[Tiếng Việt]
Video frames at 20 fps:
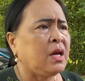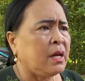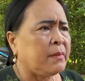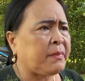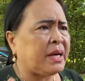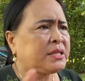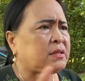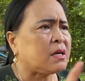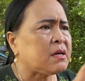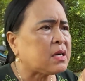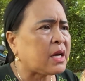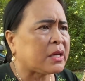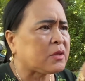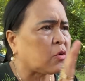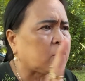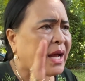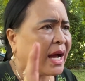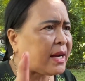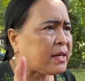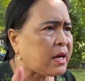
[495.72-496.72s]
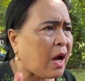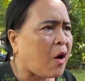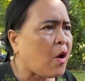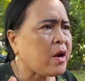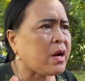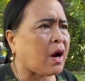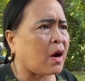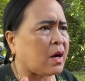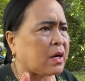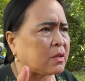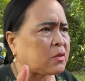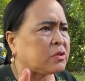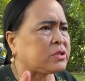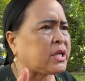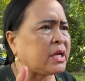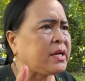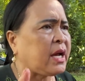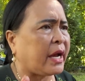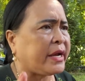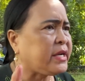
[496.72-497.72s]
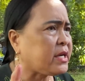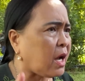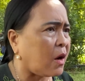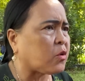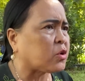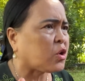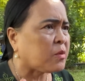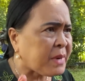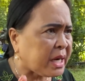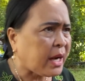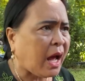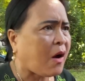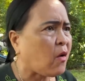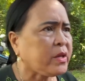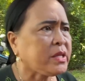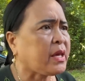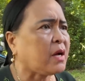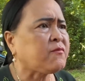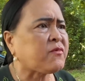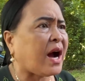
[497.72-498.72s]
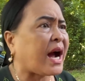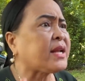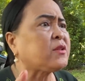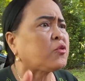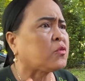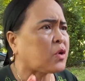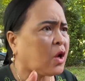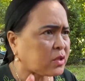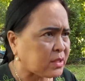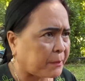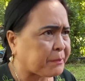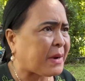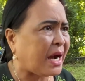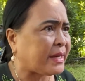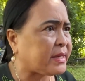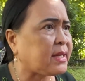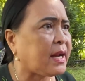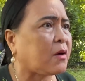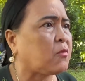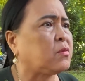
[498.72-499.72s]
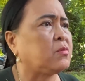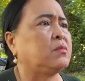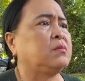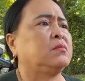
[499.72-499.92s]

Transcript: mà trước khi tôi đã nói rồi là tôi suy nghĩ rồi tôi mới nói chứ không phải tôi nói tầm bậy đâu